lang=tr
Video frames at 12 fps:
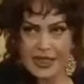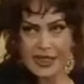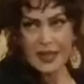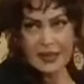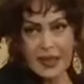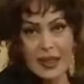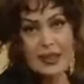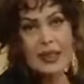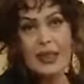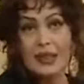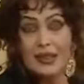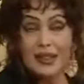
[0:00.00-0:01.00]
İhsan
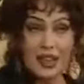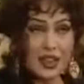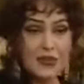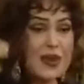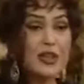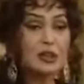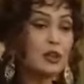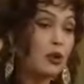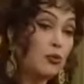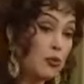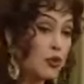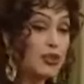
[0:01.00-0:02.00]
tanışma yıl
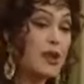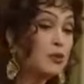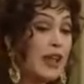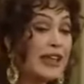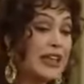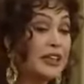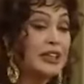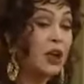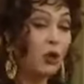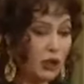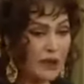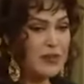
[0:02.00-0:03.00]
dönümümüzde burada
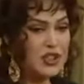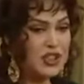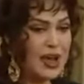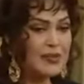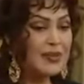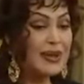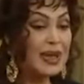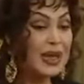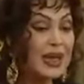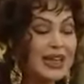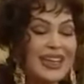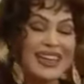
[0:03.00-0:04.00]
yanında olamayacağım.
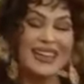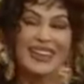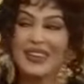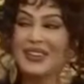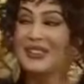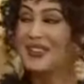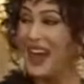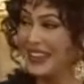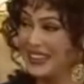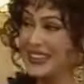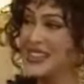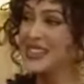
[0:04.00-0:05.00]

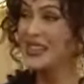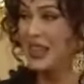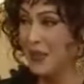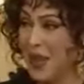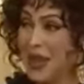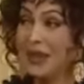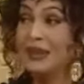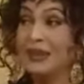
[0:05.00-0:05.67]
Farkındasın değil mi?